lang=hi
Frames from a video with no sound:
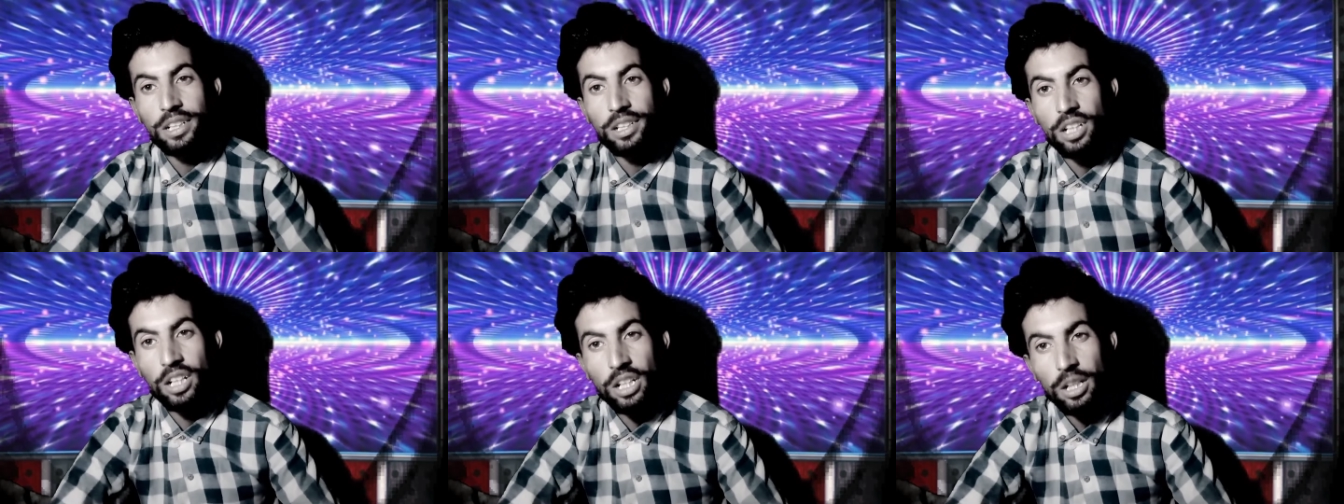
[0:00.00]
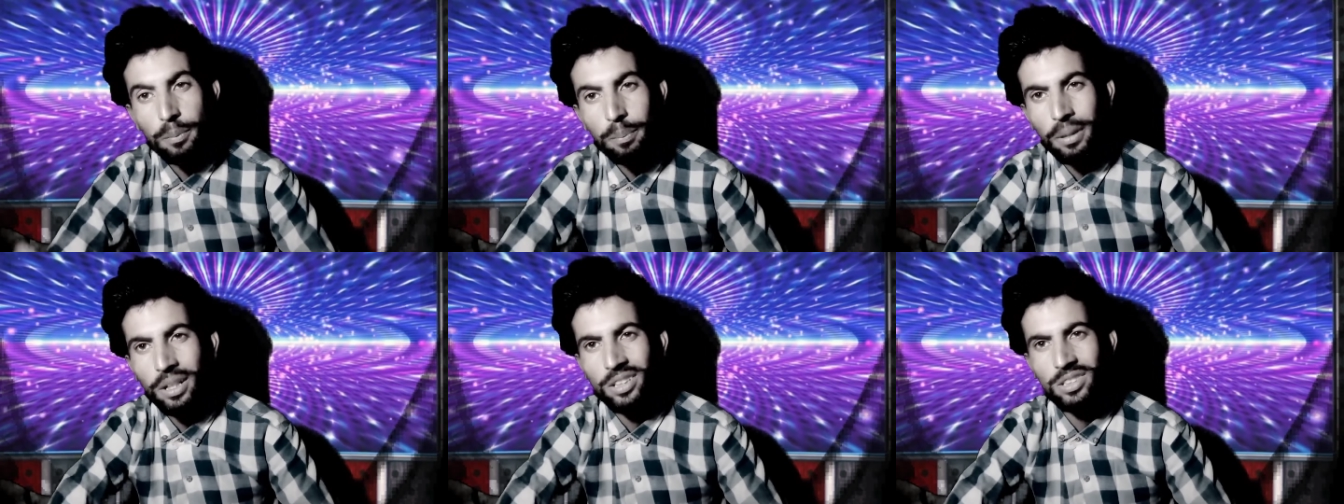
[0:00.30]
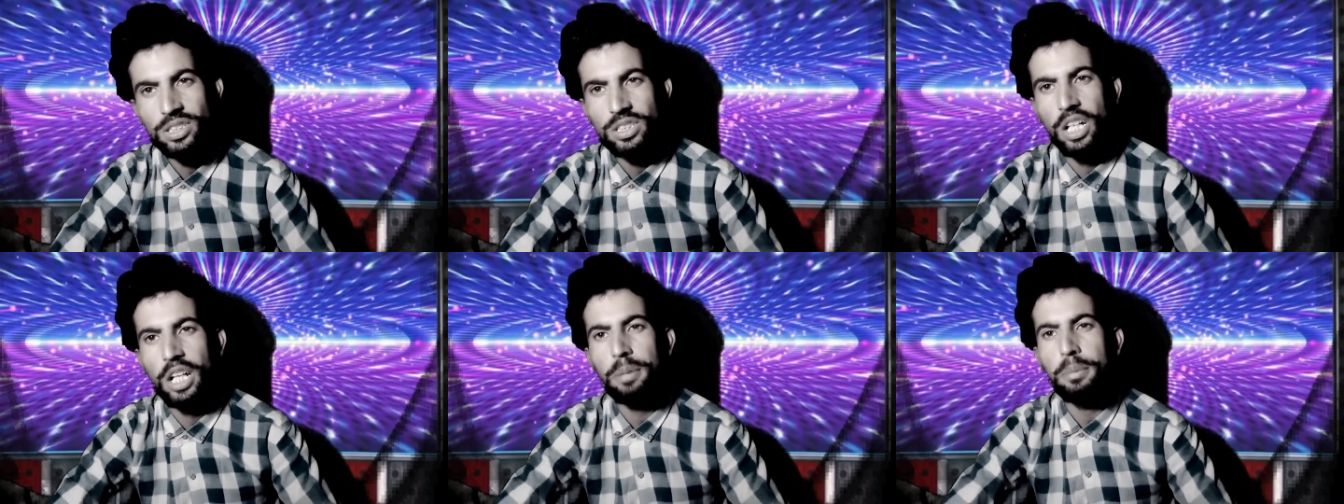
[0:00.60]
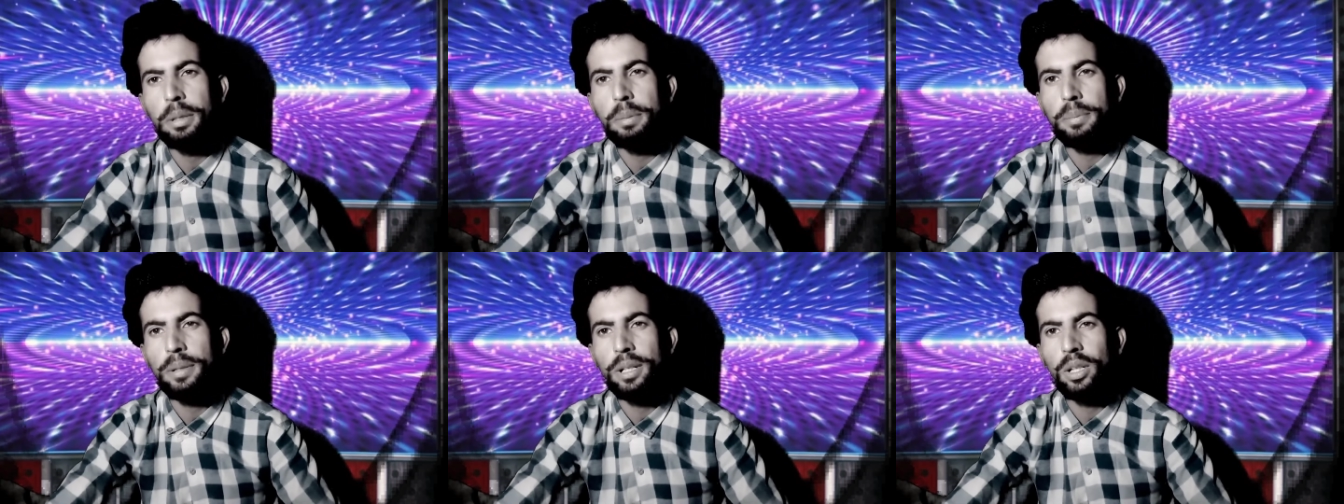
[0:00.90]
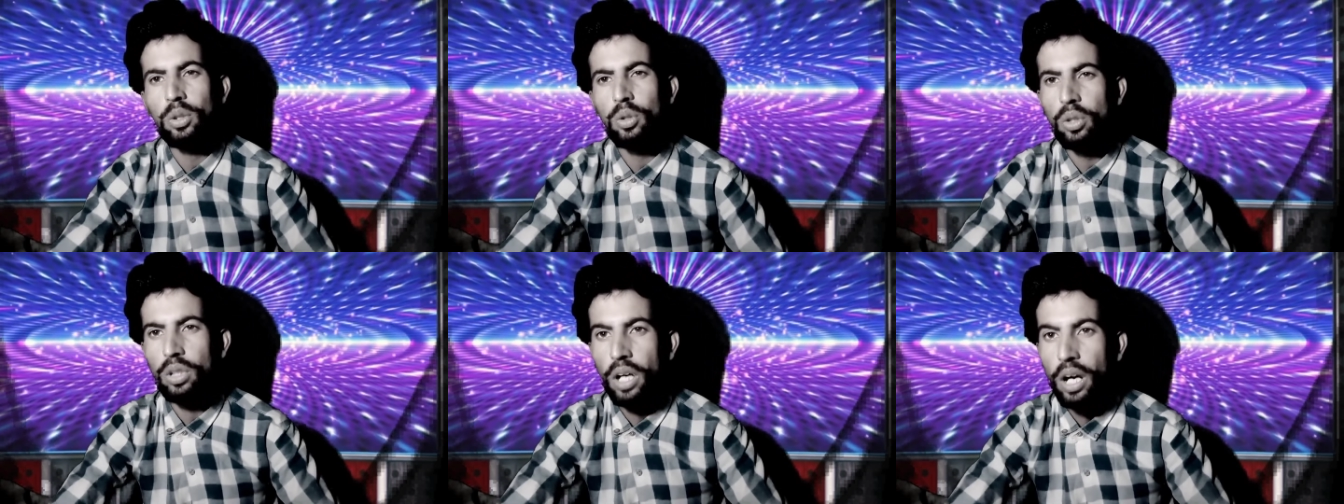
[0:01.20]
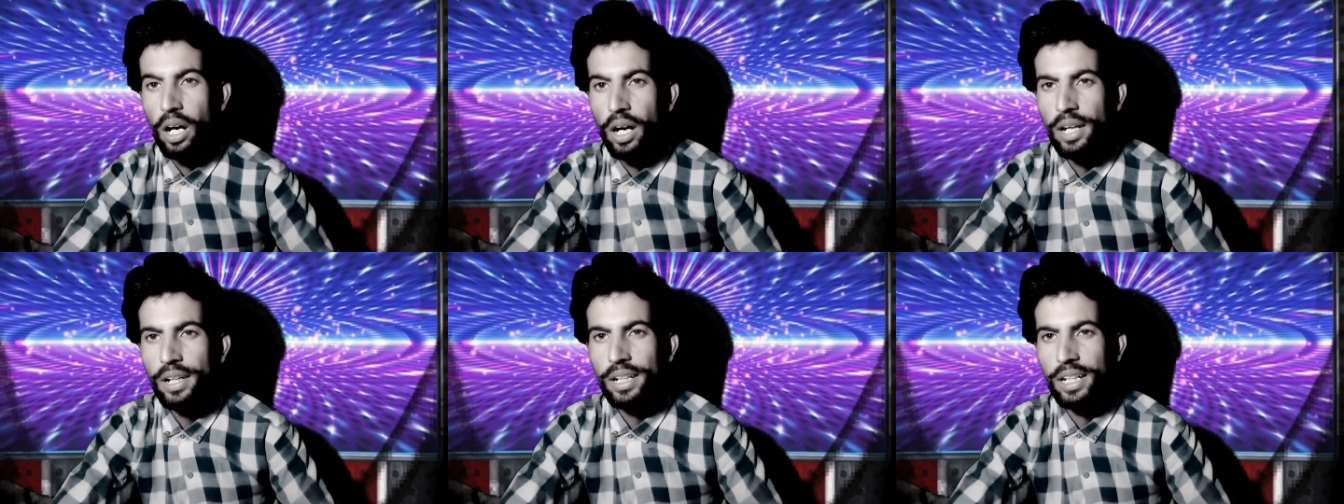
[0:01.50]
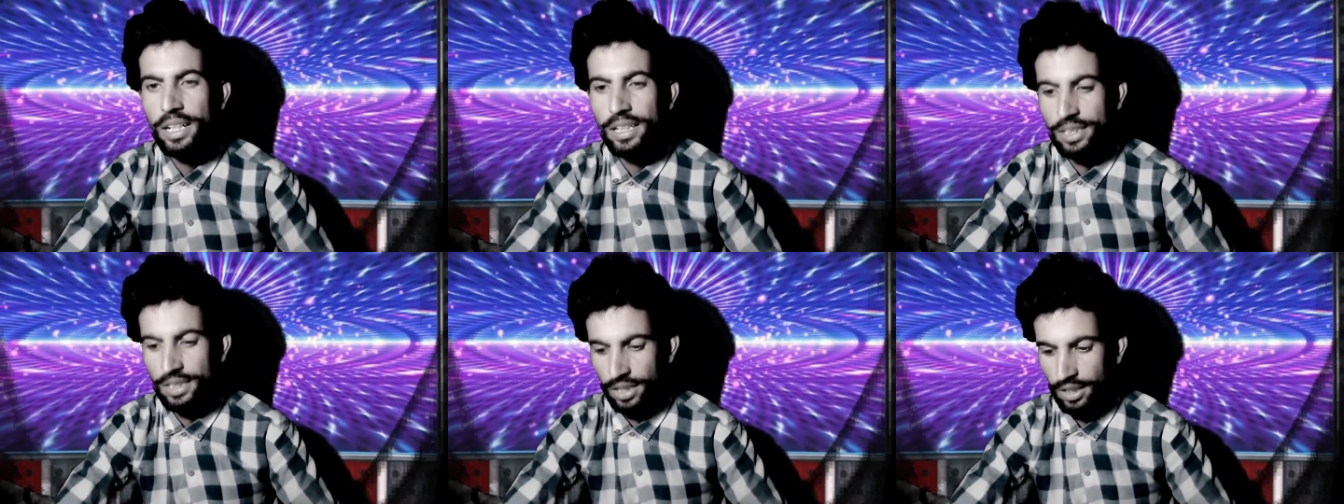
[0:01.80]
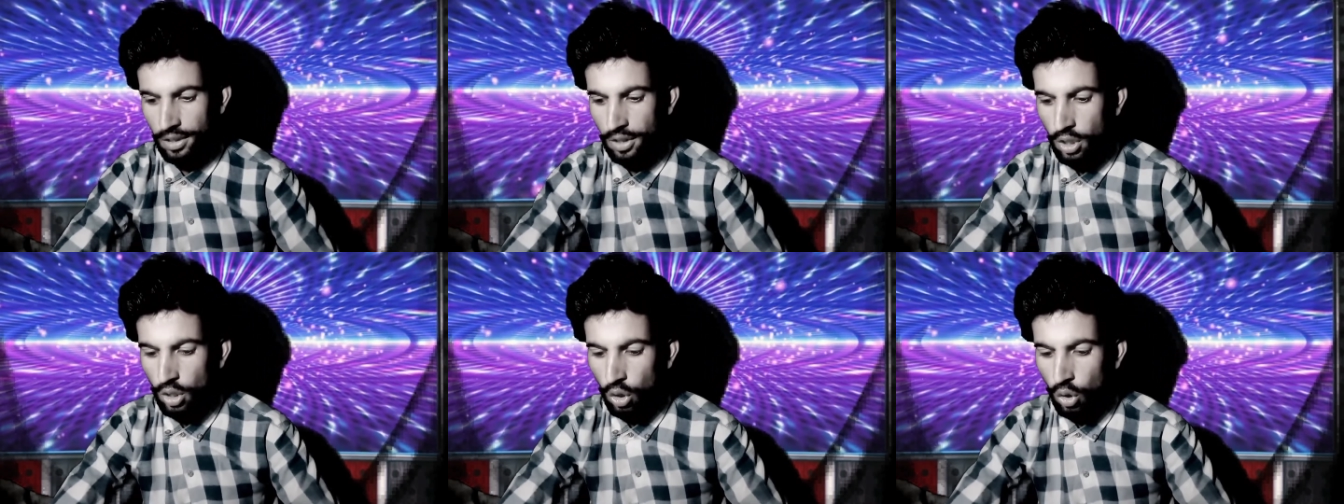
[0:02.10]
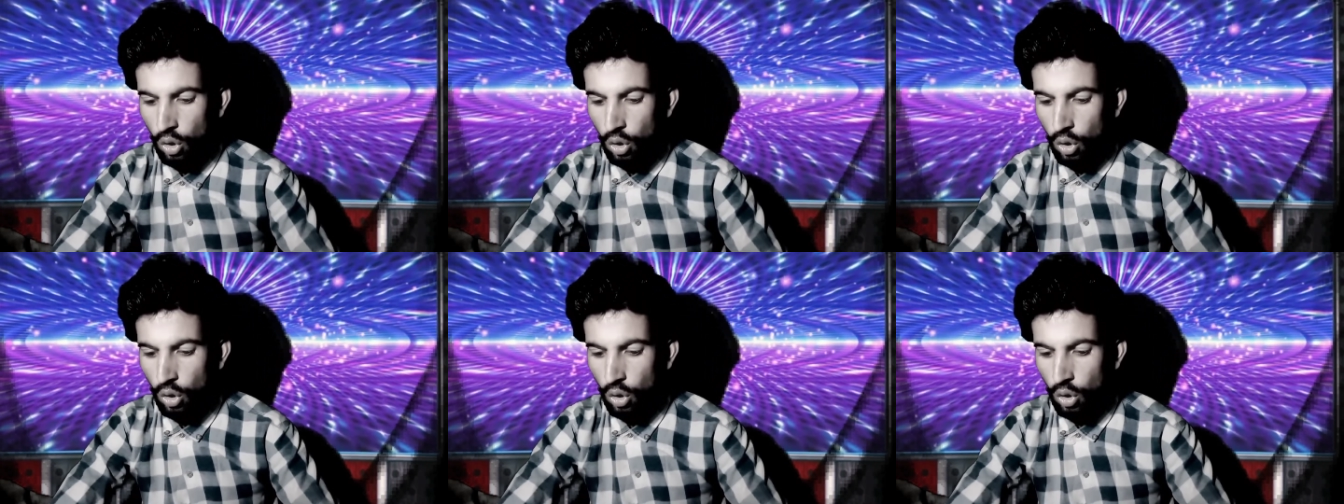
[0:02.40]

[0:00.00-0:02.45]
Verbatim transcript: से डॉलर पाकिस्तान में बिल्कुल आ रहे थे